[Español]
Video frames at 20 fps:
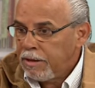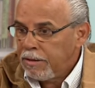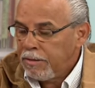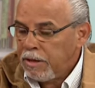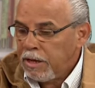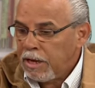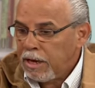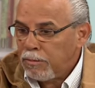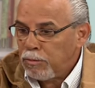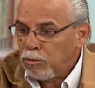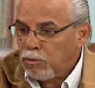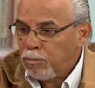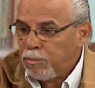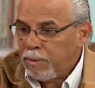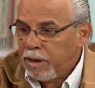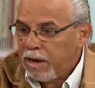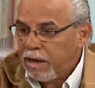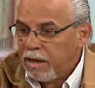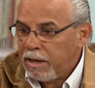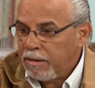digamos,
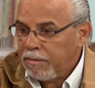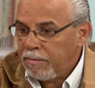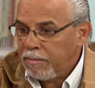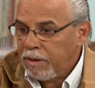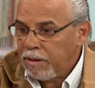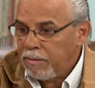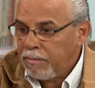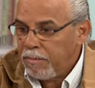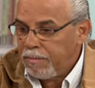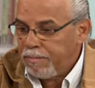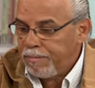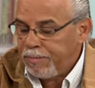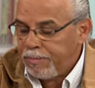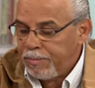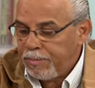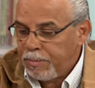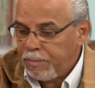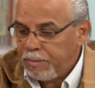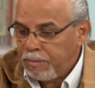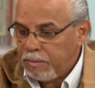para
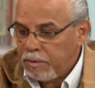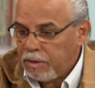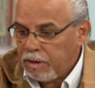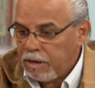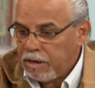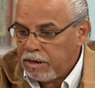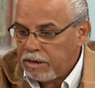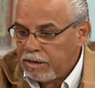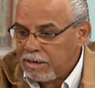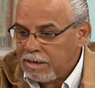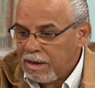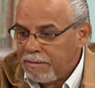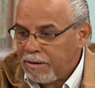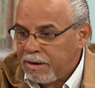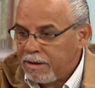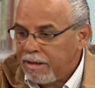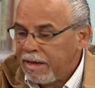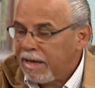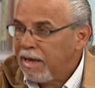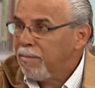mm, eh,
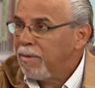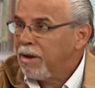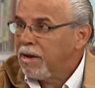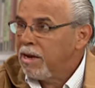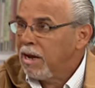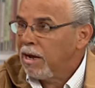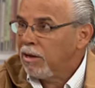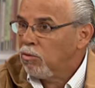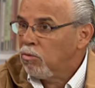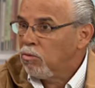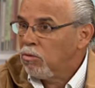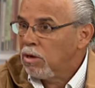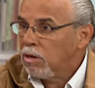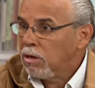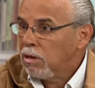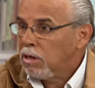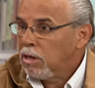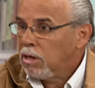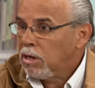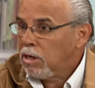saber de qué manera actúan
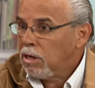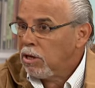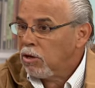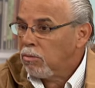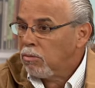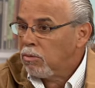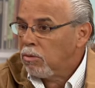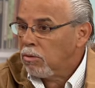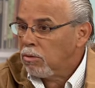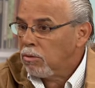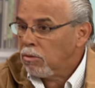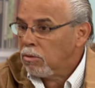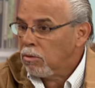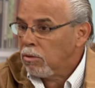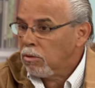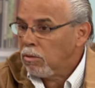y cómo,